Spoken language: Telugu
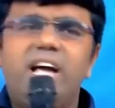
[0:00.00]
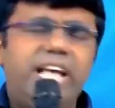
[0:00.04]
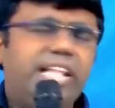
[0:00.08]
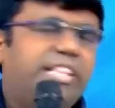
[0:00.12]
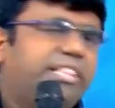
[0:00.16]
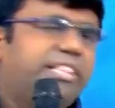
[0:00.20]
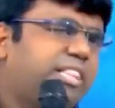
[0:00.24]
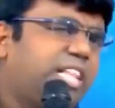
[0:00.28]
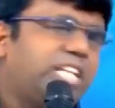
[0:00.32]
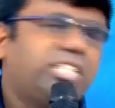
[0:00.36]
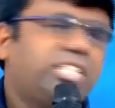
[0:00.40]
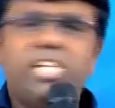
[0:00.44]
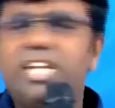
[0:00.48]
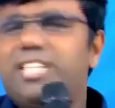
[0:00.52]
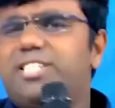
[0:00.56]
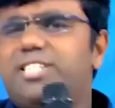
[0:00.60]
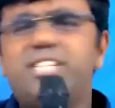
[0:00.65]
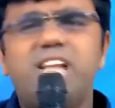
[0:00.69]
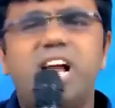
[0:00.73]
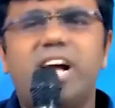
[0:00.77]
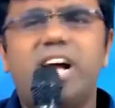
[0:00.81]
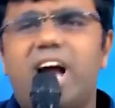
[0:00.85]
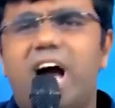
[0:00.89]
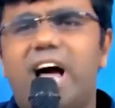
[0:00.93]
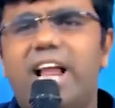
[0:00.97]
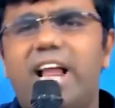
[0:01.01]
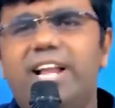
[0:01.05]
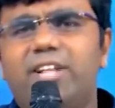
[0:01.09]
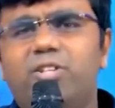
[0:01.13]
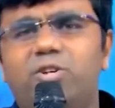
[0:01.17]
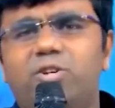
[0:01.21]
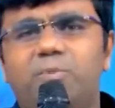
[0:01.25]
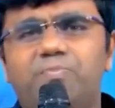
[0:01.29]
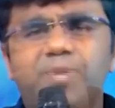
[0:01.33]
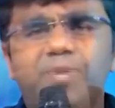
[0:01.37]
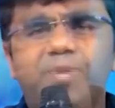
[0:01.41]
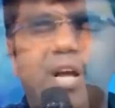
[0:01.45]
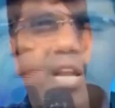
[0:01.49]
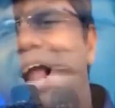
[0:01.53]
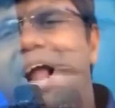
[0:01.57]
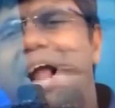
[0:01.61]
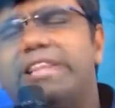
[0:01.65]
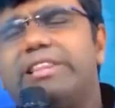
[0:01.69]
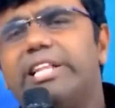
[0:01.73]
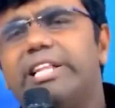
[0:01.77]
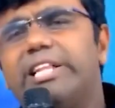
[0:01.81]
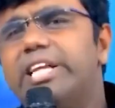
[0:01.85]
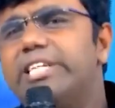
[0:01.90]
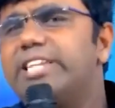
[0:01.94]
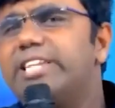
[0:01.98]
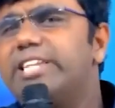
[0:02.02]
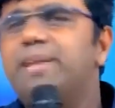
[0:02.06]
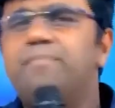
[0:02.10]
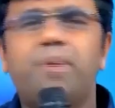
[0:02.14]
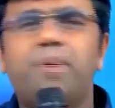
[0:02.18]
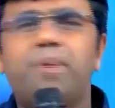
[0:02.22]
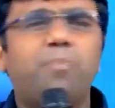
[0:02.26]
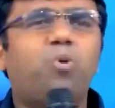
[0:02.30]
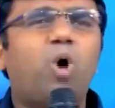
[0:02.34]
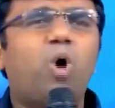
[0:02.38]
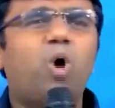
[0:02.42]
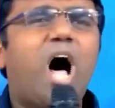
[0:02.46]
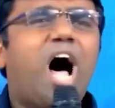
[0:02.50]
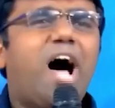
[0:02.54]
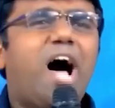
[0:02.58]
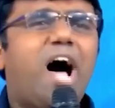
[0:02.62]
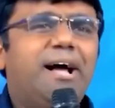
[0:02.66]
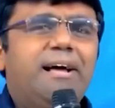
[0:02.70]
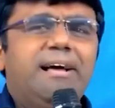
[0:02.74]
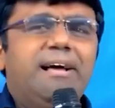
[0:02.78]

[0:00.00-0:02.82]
ఎంత చేసినా కాలేదు ప్రార్థన చేశాను ప్రభువా